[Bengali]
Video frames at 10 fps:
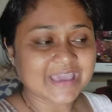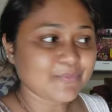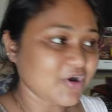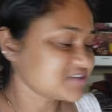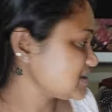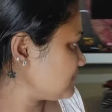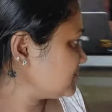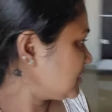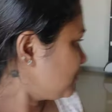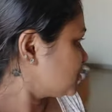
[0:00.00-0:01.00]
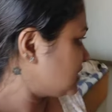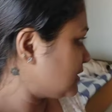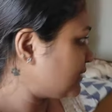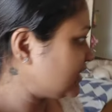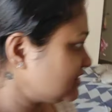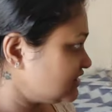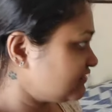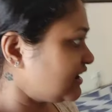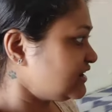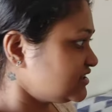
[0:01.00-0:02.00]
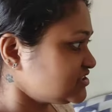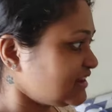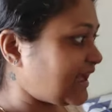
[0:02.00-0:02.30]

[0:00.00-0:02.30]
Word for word: এই বক্সে আমাদের প্রত্যেকবারে দিওয়ালির যে